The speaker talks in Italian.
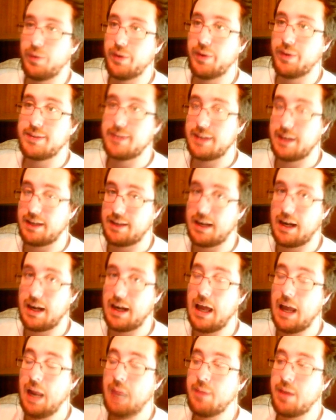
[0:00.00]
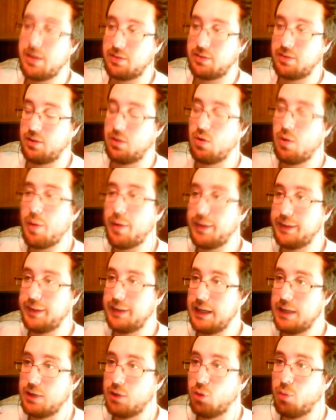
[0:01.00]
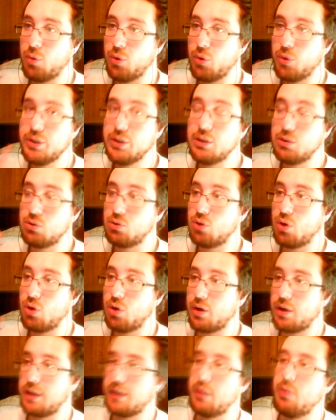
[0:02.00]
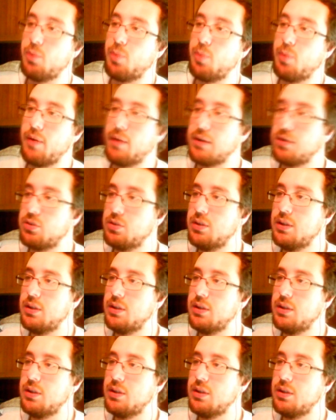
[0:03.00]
Questa sarà la mia seconda battaglia dopo il tutorial che io ho provato.